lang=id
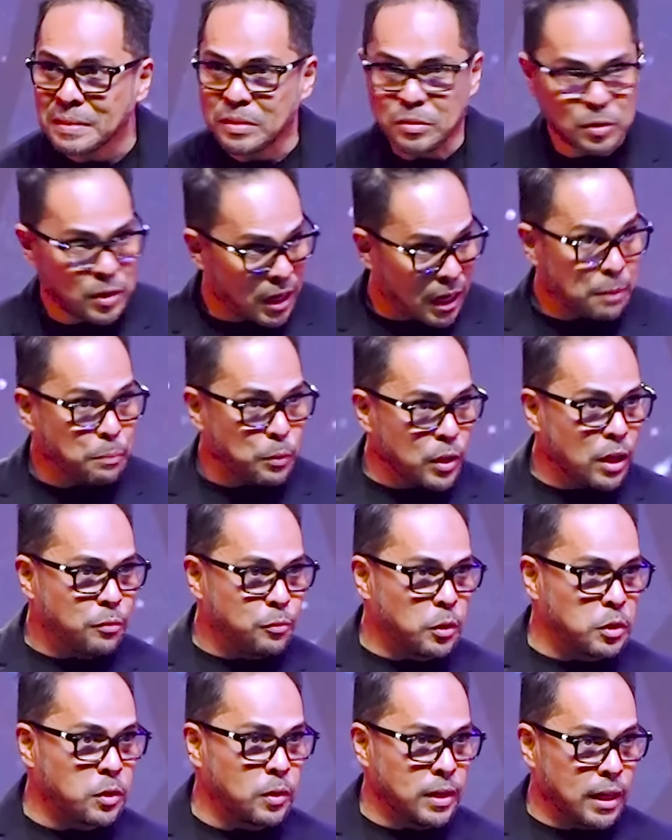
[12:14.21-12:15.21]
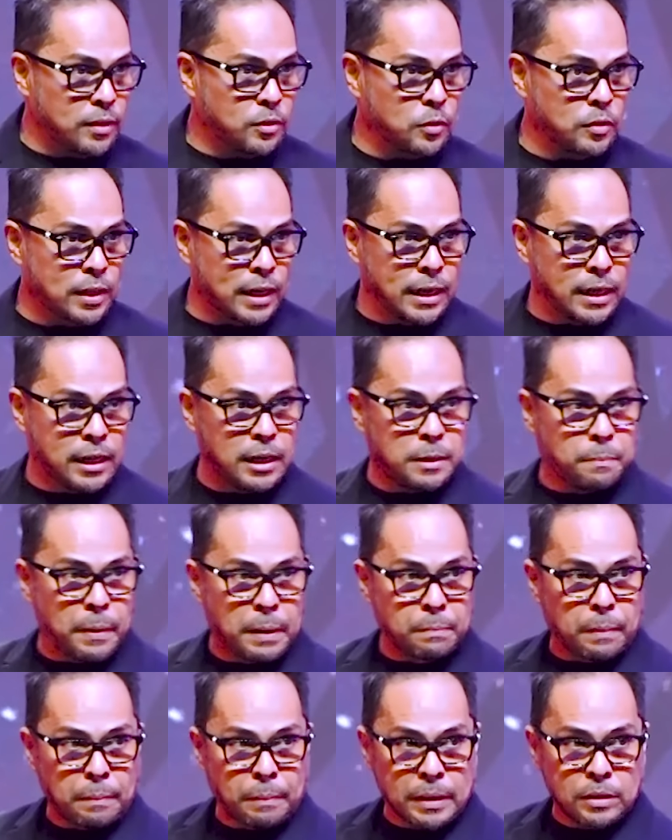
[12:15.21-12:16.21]
Saudara punya foto Yesus lagi di
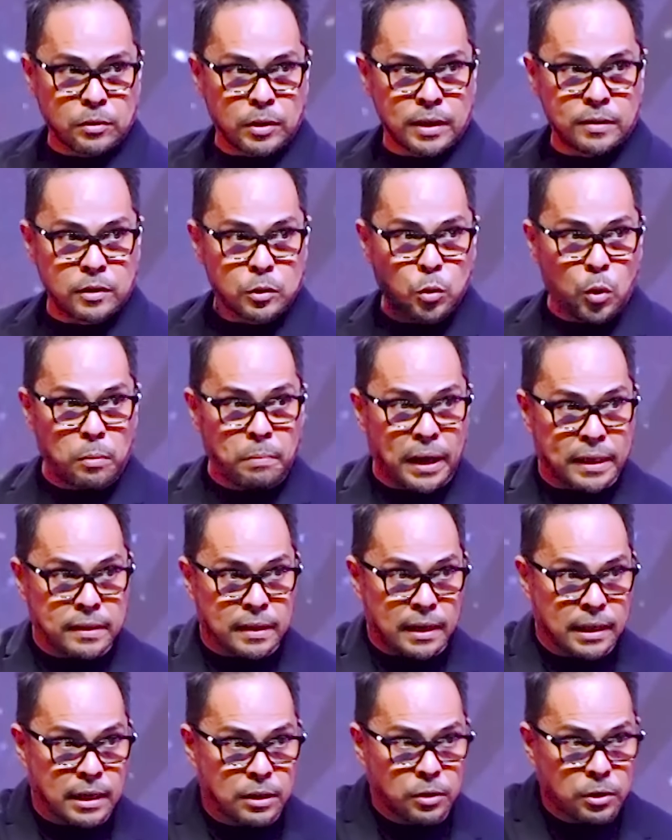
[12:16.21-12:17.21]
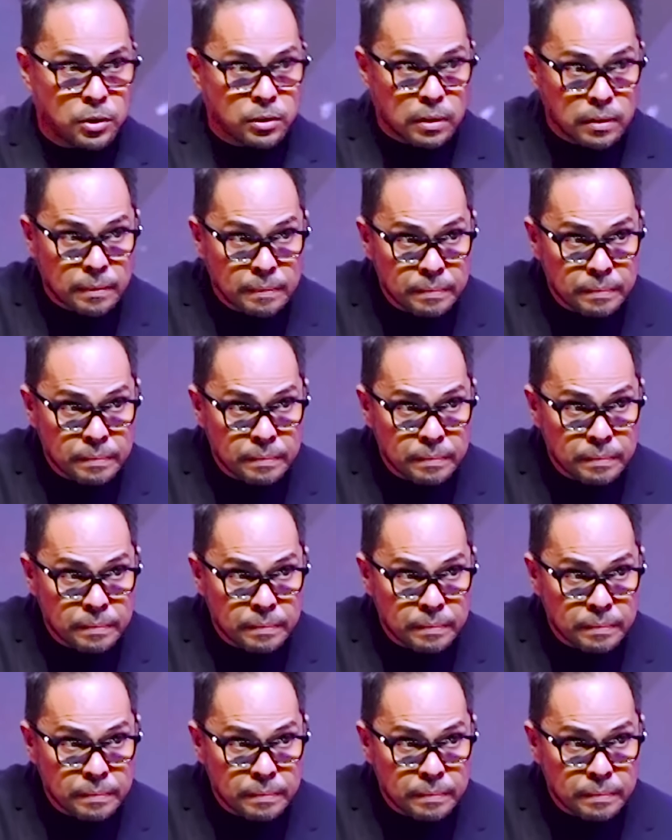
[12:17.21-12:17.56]
depan papan tulis, 12-nya lagi duduk?